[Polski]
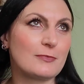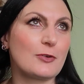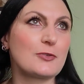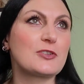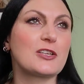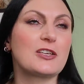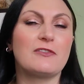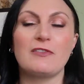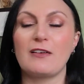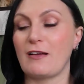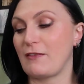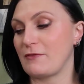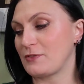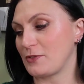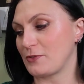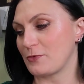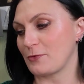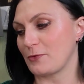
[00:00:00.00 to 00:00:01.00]

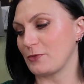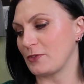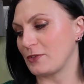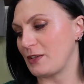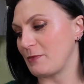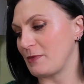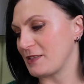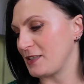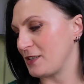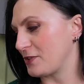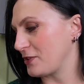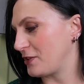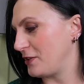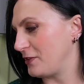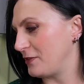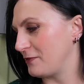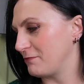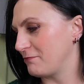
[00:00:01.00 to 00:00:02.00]
oczekiwałam w stosunku do tej
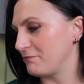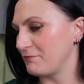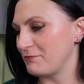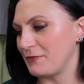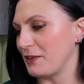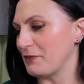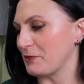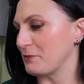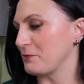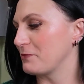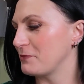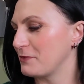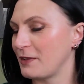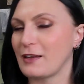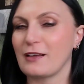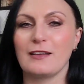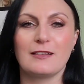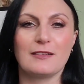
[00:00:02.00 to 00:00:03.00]
maseczki. Nie wiem,
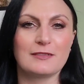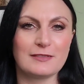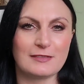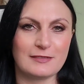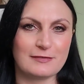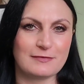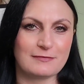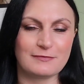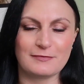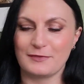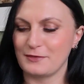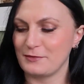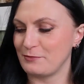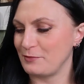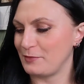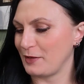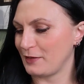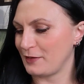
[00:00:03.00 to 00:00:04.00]
taka,
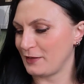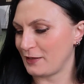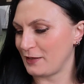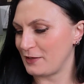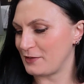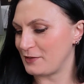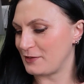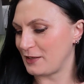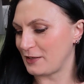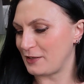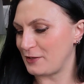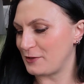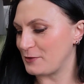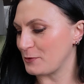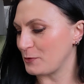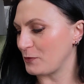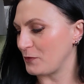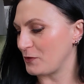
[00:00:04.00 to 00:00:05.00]
te,
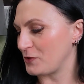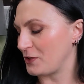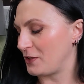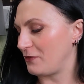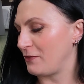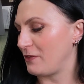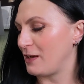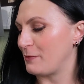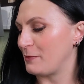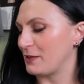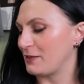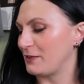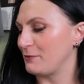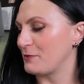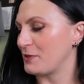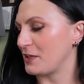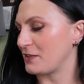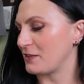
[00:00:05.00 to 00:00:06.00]
takich cudów oczekiwałam, a
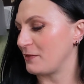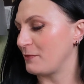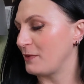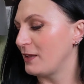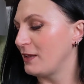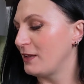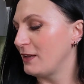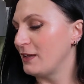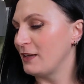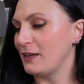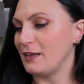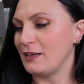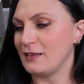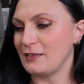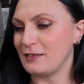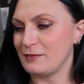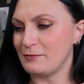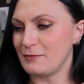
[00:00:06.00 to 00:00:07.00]
tymczasem
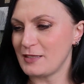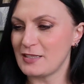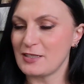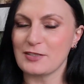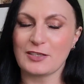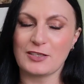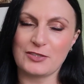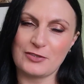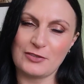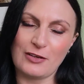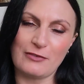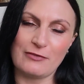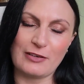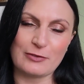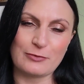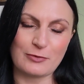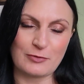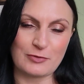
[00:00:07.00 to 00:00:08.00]
E, maseczka
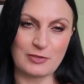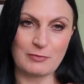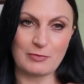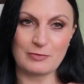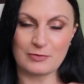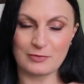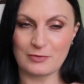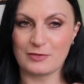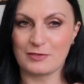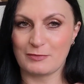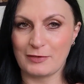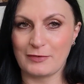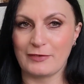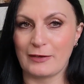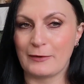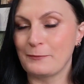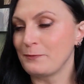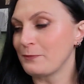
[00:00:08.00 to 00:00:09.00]
żelowa, którą się po prostu
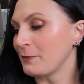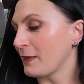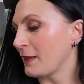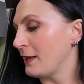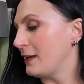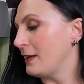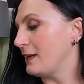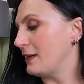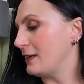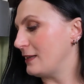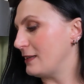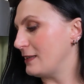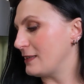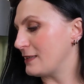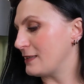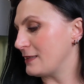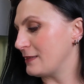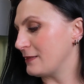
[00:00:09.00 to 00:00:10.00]
zmywa. E,
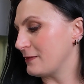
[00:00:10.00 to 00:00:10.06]
e,